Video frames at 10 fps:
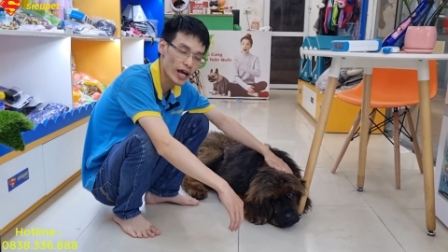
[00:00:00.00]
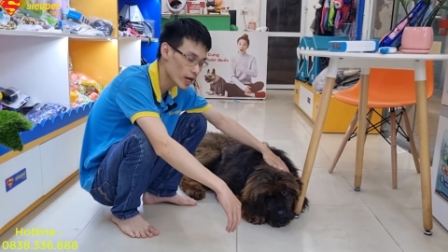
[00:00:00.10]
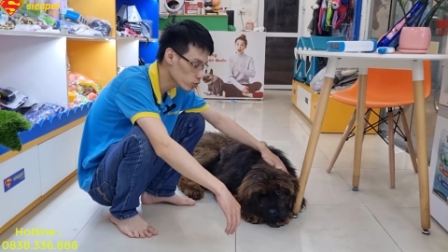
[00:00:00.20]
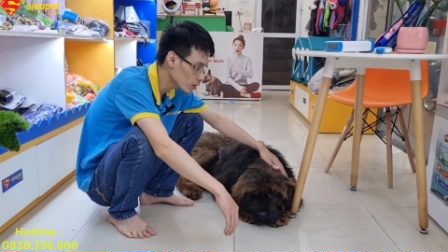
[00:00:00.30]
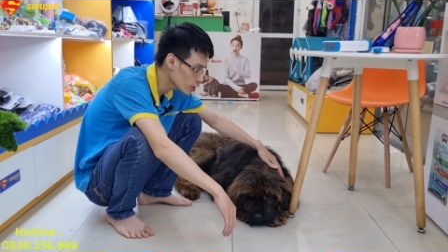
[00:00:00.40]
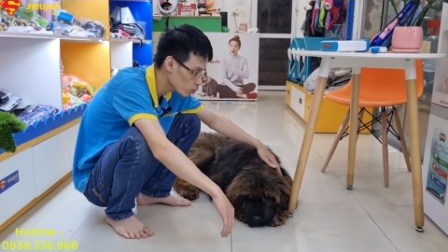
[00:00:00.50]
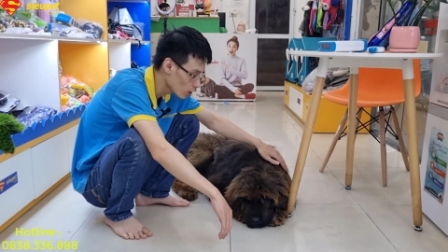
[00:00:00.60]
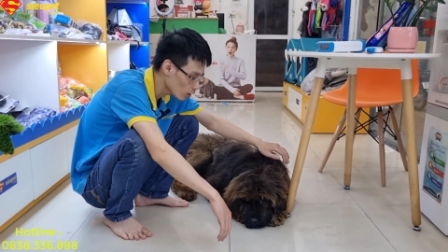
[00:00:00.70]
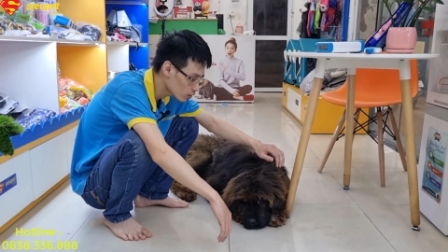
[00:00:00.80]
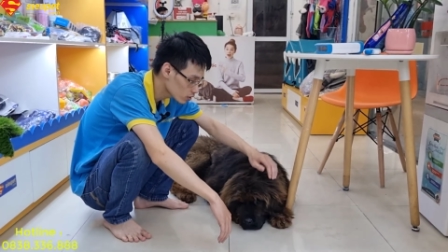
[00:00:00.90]
phải ai cũng chăm sóc
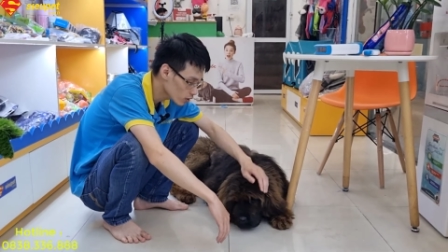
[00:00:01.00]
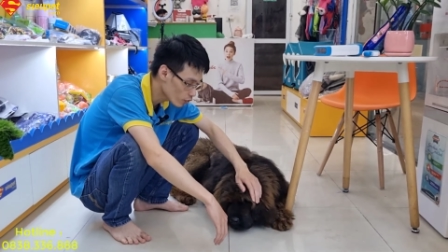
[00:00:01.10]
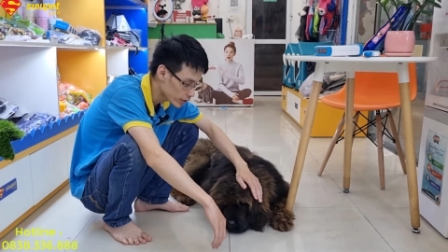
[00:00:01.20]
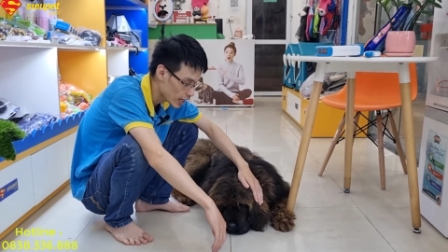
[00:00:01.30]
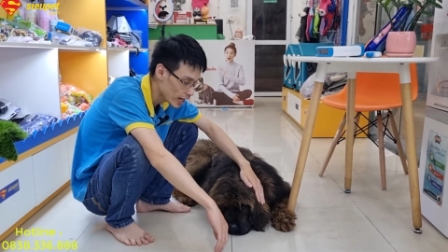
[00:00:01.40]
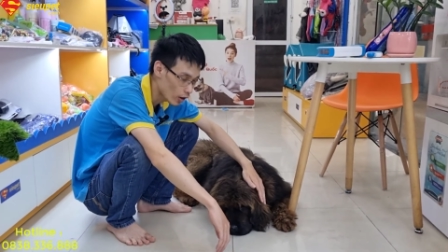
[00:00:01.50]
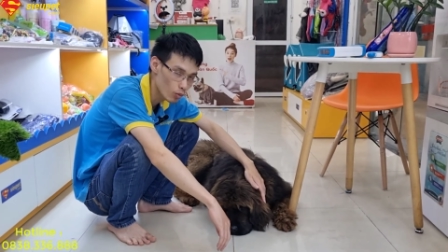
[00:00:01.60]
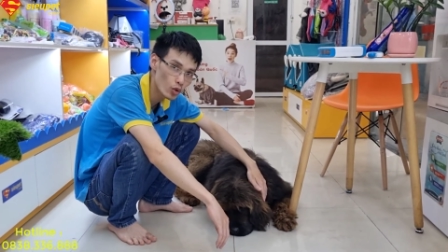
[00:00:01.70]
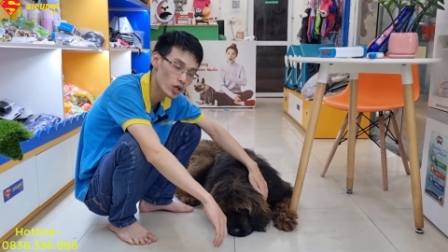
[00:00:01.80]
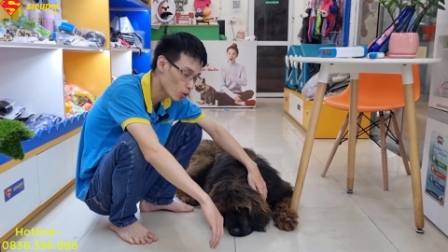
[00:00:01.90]
được, không phải nhà nào
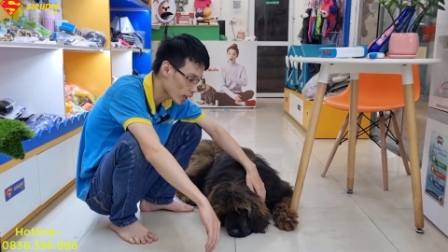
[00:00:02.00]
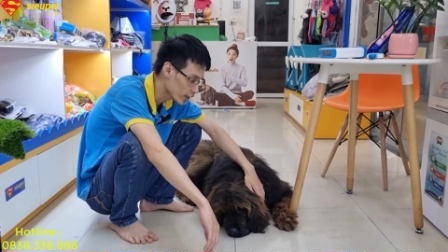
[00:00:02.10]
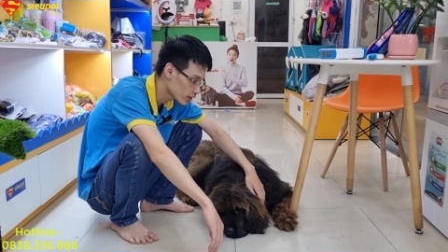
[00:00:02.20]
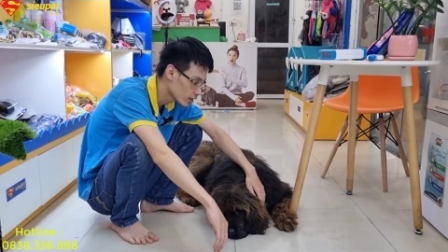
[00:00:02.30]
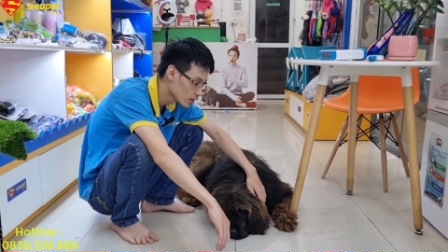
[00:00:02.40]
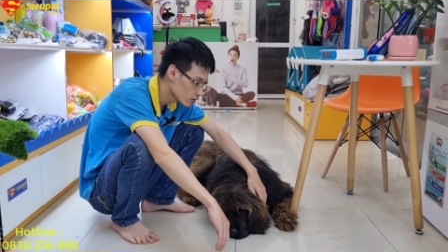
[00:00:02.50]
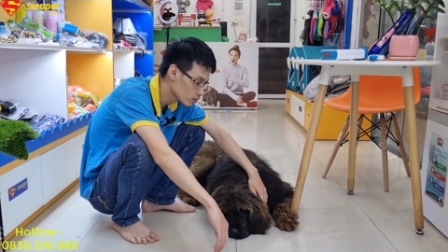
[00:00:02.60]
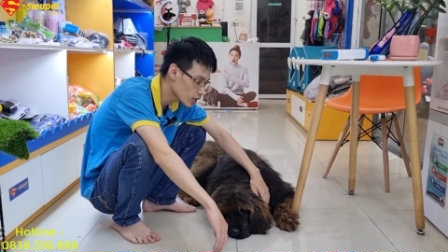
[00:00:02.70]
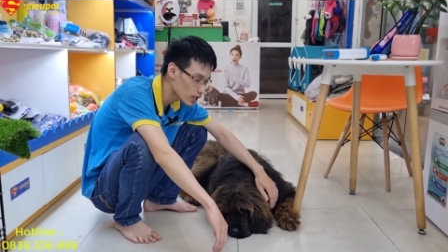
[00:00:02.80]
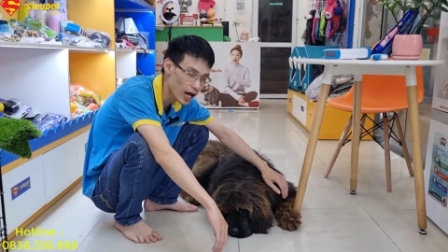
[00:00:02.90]
cũng nuôi được bọn này. Thứ
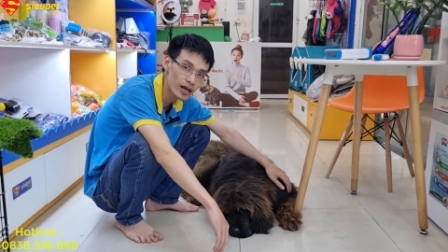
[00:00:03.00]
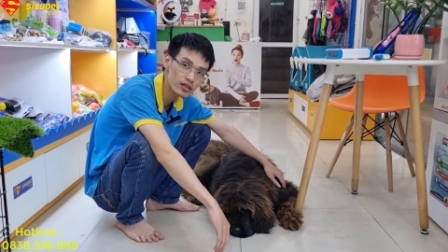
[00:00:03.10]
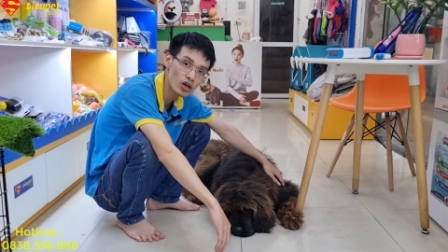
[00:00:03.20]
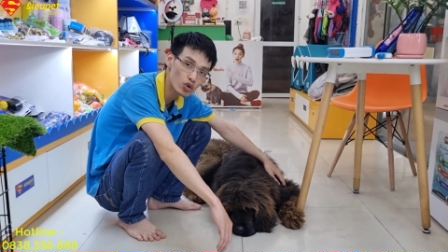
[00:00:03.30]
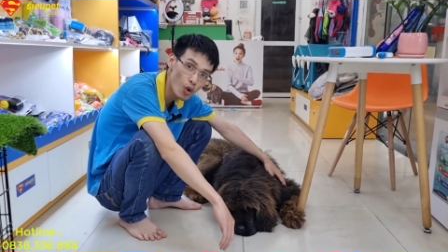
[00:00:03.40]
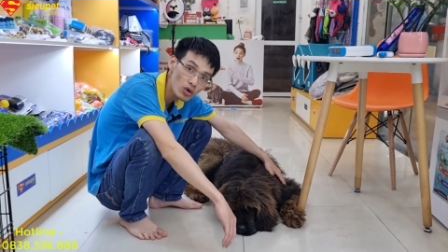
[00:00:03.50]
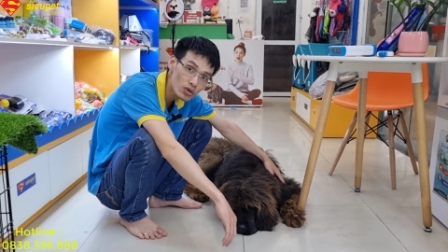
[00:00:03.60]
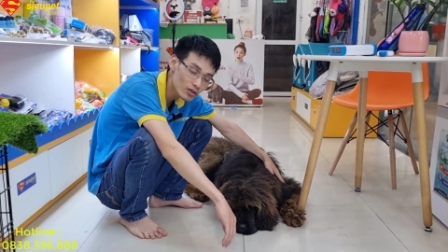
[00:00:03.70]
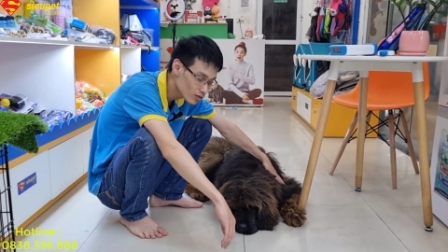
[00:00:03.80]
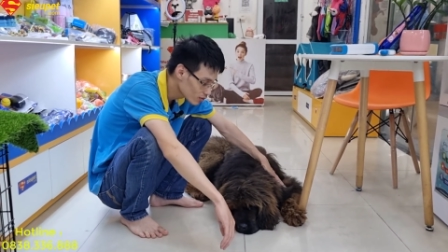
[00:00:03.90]
nhất là ăn rất là
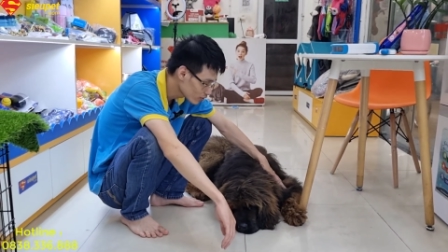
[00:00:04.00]
tốt.